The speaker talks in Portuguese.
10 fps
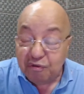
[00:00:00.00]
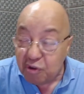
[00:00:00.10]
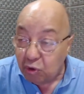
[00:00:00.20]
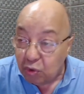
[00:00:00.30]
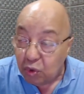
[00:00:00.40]
No
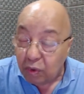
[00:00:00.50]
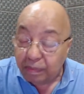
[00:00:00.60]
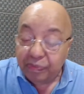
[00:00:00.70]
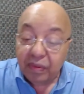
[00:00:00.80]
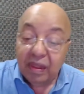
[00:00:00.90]

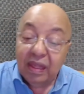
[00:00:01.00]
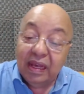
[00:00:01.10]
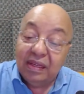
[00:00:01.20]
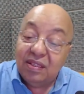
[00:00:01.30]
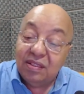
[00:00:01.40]
fundo,
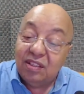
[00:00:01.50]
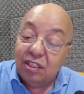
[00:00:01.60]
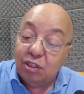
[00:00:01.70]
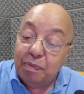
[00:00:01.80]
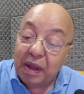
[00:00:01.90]

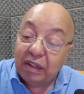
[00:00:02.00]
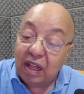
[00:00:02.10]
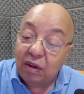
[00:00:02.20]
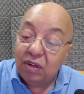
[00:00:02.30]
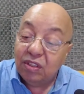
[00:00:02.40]
esses
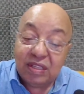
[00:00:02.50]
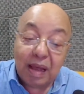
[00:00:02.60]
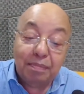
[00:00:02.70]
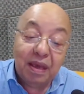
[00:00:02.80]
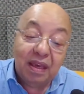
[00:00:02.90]
espertalhões
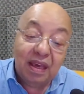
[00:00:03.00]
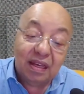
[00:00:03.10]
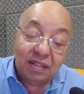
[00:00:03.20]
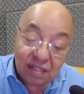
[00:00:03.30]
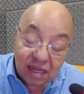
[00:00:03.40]
sabem
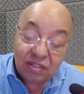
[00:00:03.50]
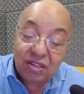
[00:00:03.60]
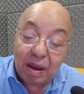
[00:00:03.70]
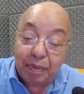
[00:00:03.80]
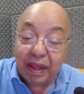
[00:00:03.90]
que é assim
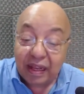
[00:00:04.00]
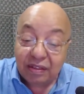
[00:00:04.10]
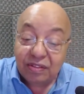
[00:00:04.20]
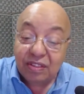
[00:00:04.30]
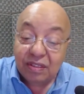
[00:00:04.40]
que se
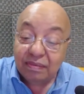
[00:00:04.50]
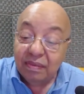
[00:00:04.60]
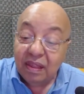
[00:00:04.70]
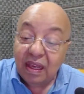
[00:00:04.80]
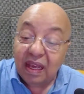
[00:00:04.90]
aparece
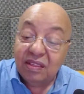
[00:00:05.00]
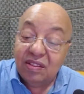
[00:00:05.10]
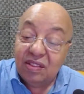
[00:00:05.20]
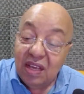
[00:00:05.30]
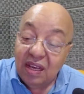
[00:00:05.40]
é
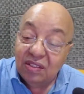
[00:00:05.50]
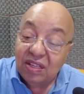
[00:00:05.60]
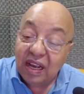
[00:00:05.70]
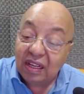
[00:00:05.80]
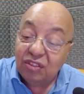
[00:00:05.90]
assim
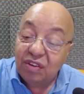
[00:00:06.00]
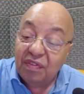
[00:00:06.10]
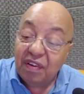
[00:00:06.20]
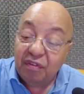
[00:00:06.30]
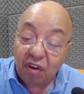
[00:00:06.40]
que se
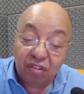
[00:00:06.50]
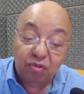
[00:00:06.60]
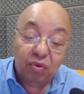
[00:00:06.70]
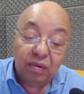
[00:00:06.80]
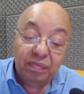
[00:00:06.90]
cativa
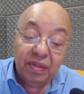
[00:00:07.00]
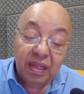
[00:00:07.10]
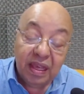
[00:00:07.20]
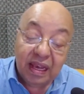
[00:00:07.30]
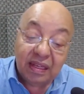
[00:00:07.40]
voto,
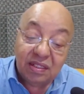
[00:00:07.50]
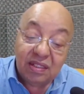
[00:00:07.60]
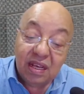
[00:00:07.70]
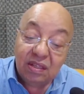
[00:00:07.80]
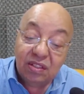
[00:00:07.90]
é
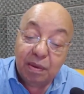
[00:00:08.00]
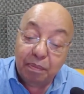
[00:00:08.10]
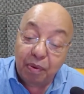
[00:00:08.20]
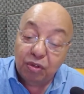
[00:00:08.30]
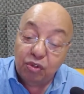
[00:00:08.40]
assim que
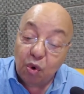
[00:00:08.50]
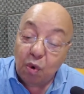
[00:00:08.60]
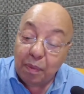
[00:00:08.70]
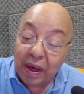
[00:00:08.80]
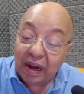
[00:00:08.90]
se pode
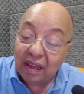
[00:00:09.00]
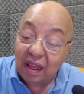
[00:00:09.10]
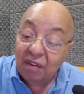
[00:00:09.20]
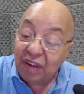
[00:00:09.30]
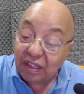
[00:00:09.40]
ocupar
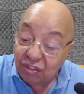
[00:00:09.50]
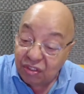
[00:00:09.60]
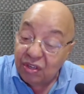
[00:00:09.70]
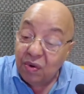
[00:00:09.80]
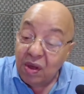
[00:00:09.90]
aquele
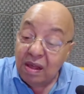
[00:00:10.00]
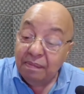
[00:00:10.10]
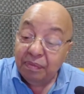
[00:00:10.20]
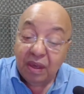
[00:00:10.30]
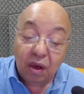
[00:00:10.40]
vazio
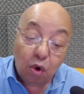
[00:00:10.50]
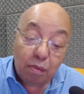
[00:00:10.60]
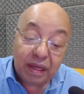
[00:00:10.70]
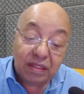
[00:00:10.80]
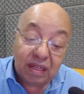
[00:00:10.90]
que
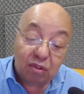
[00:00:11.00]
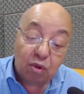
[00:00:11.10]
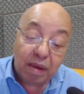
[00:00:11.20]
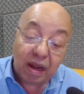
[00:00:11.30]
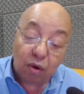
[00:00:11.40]
começa a
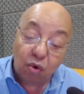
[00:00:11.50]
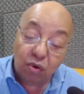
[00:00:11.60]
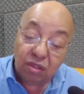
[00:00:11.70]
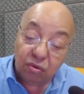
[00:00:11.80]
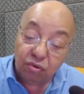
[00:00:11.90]
tomar
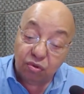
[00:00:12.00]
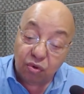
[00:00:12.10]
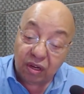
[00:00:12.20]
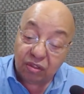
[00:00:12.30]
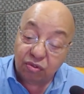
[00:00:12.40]
conta
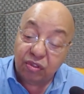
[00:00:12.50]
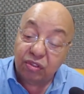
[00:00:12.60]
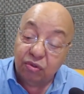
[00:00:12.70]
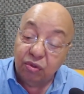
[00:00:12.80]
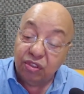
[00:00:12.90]
dos
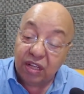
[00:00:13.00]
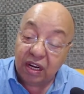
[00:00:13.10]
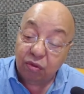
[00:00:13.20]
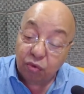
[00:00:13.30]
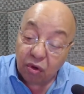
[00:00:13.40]
corações dos
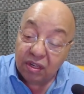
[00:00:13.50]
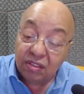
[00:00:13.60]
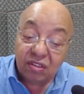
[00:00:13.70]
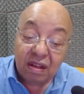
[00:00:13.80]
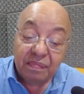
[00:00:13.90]

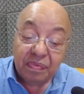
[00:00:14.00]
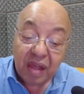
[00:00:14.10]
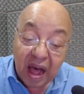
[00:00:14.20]
eleitores,